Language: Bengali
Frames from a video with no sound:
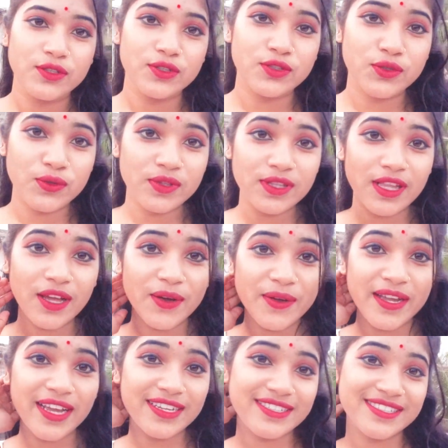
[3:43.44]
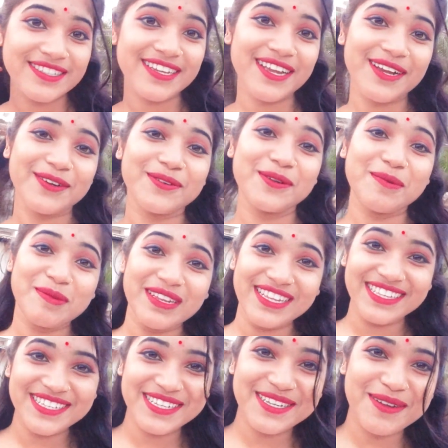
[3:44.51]
তো সন্ধ্যা হয়ে আসছে এখন আমি
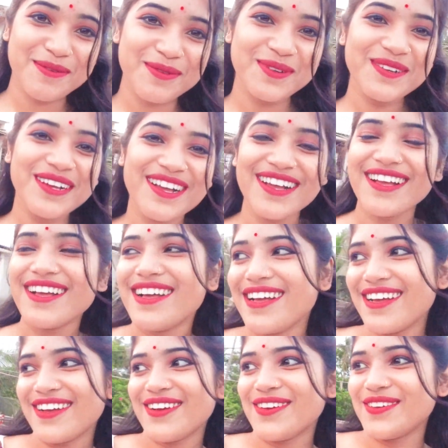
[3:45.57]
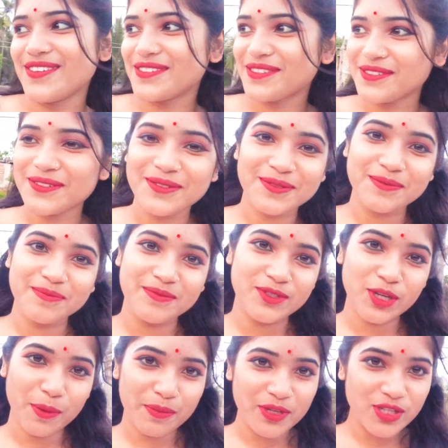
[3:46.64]
নিচে যাবো তো
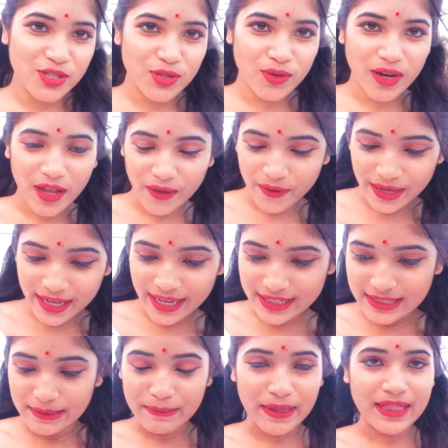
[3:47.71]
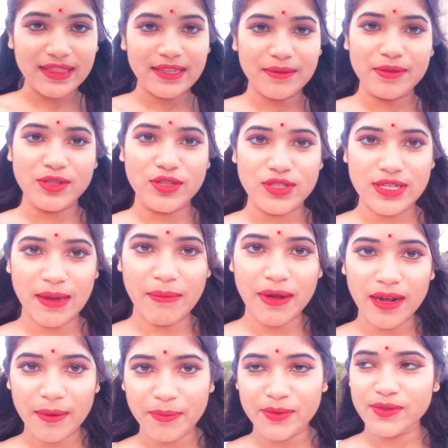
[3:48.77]
সব কিছু তোলা হয়ে গেছে বালতির ভিতর জামা
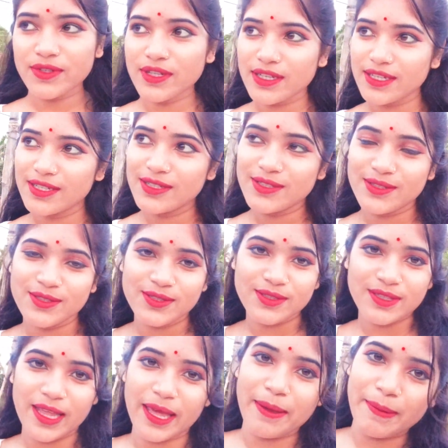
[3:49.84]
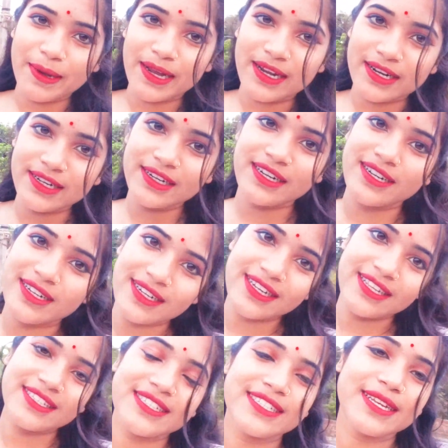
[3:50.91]
কাপড় এবার
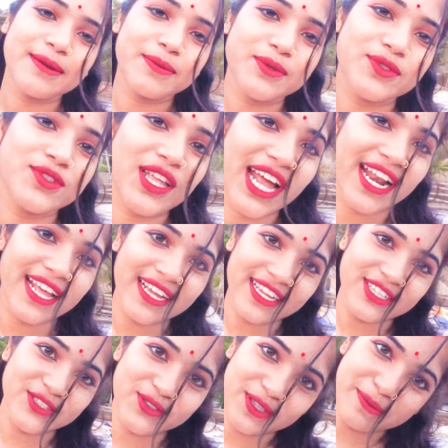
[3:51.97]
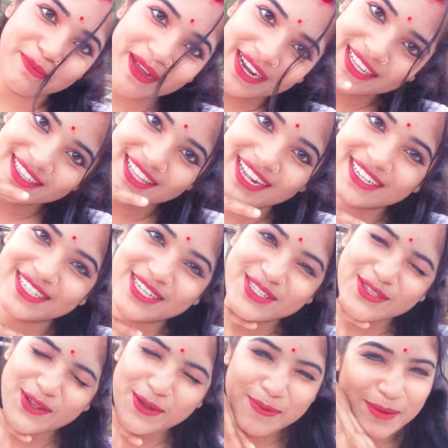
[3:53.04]
নিচে যাব তার আগে যদি বাড়িতে একটা
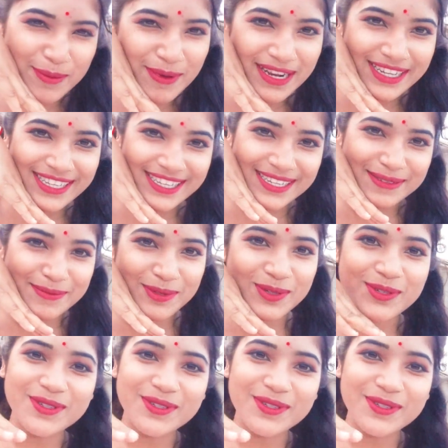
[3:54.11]
স্লোমো বানিয়ে নেব